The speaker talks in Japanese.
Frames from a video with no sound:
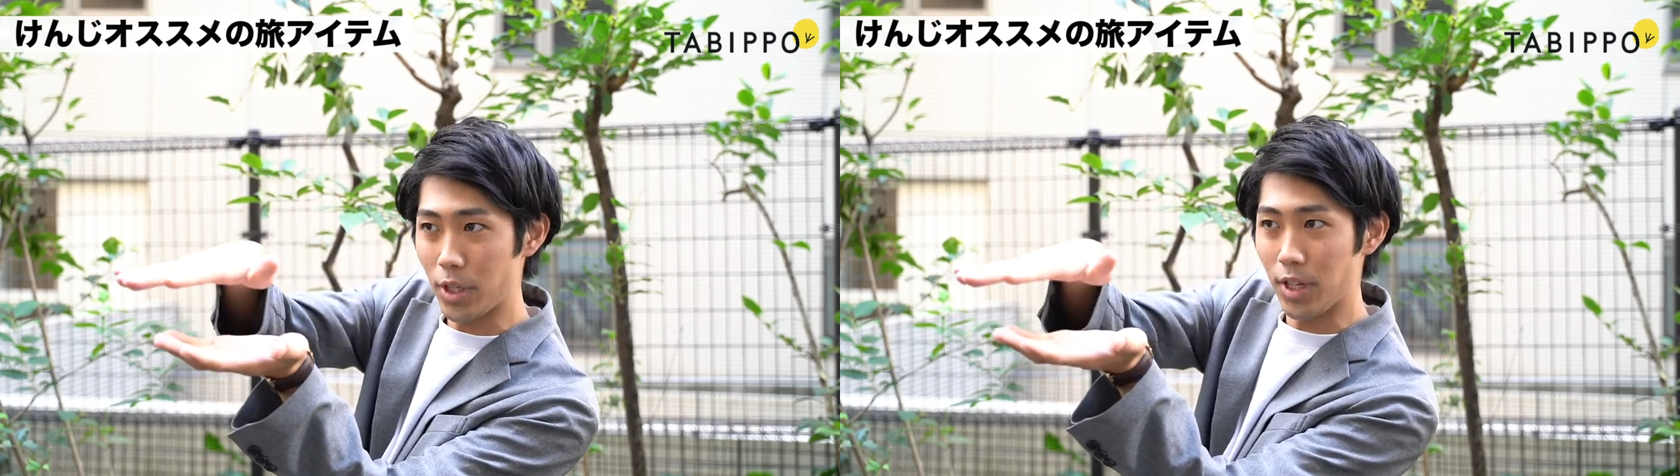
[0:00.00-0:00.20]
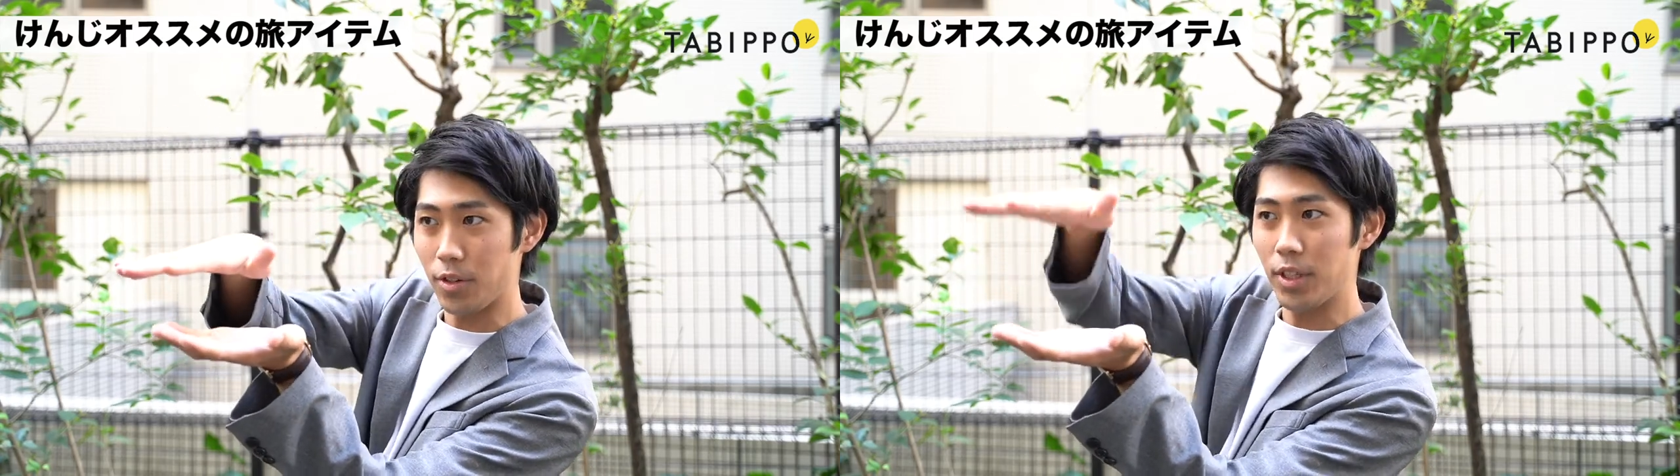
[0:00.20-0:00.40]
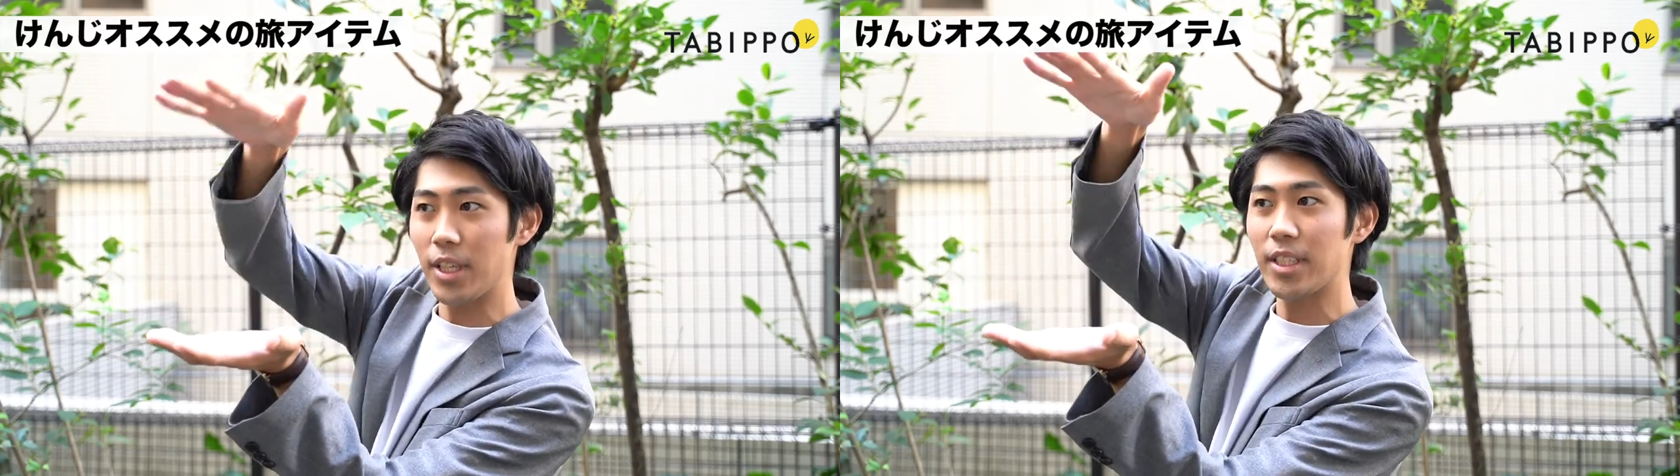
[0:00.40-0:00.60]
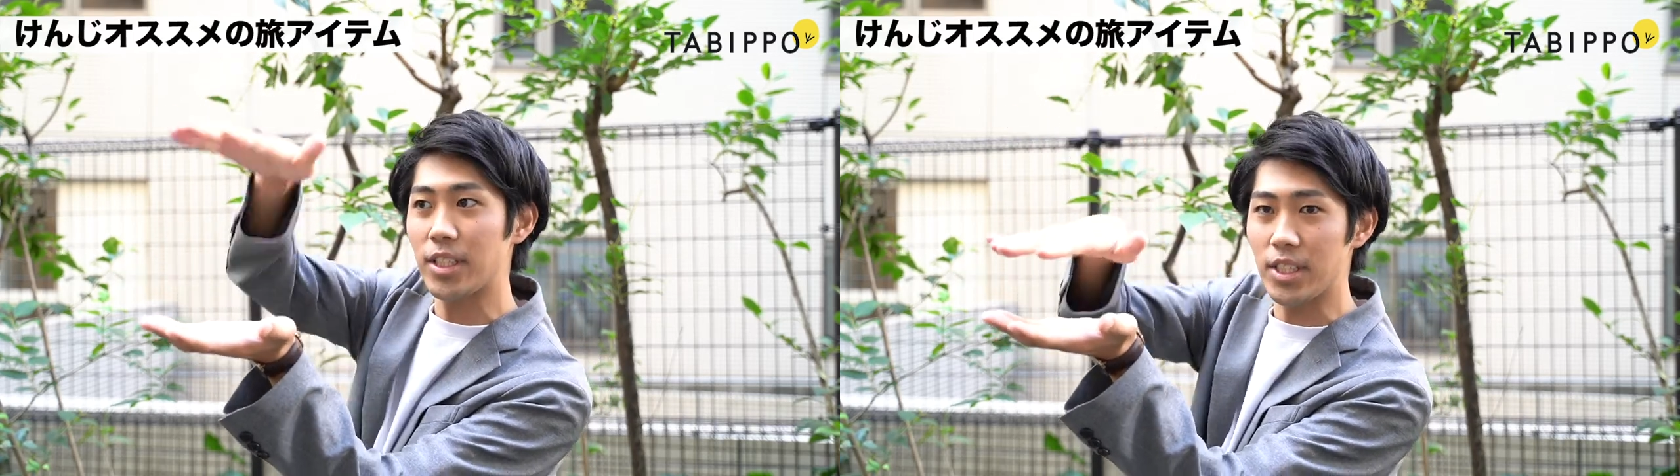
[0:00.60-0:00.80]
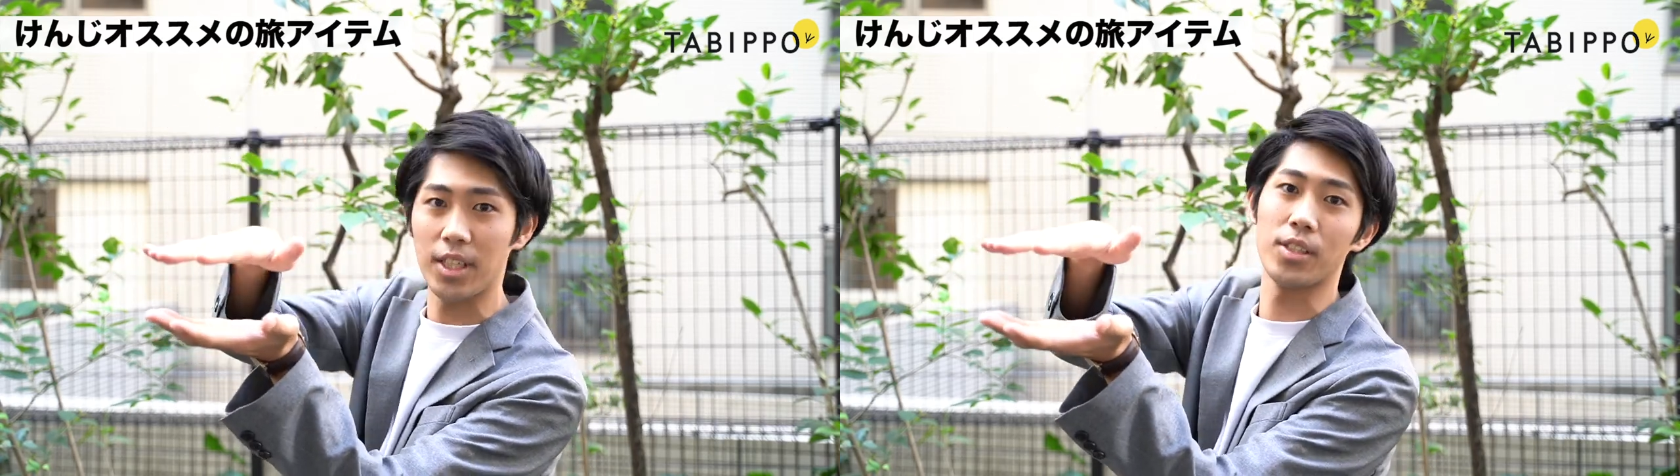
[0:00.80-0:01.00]
うやって抜いて
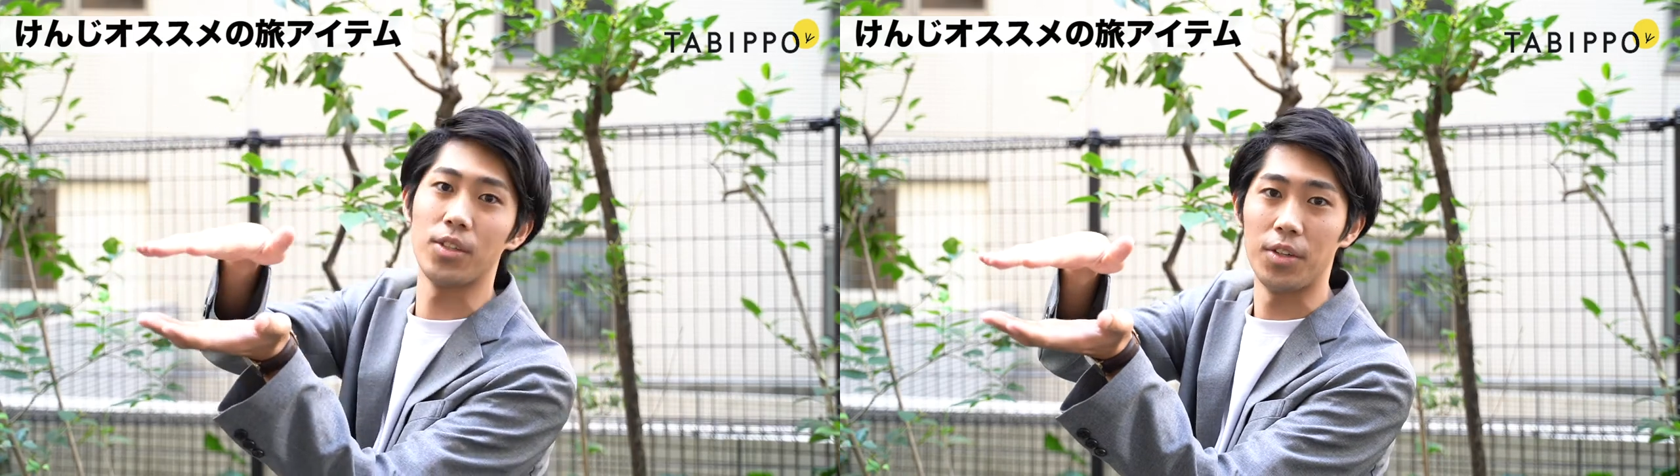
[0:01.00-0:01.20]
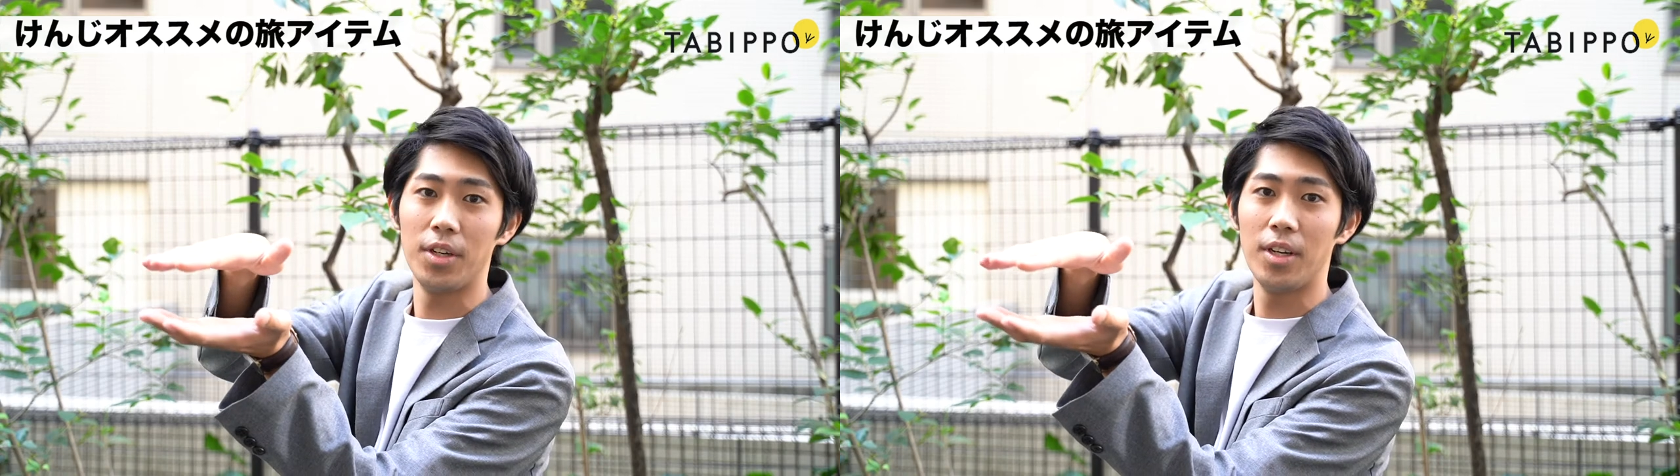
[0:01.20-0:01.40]
ちっちゃくする